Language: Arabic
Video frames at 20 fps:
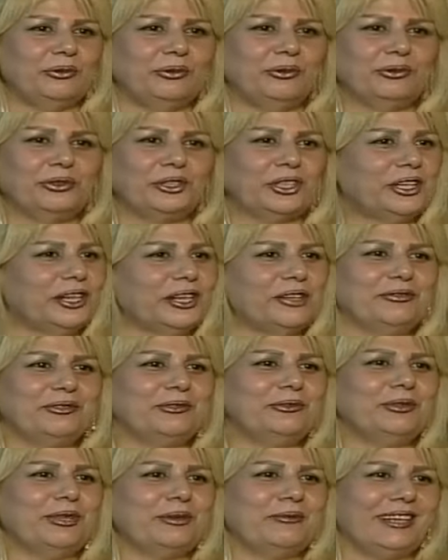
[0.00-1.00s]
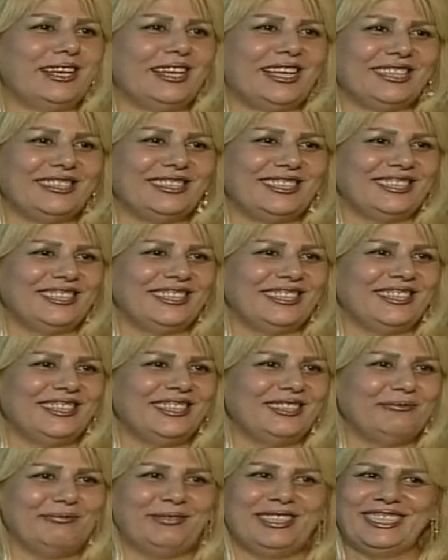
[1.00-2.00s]
وشرفتونا باللاذقية
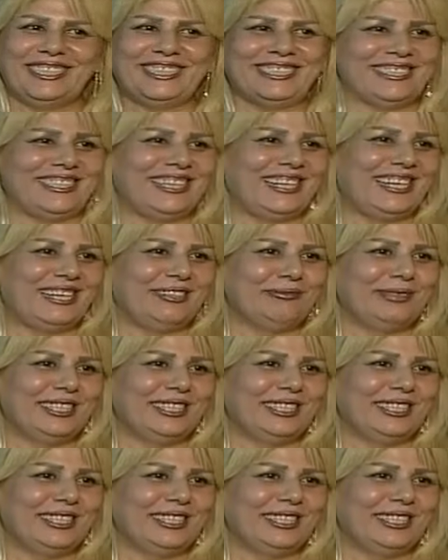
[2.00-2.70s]
نيب السلام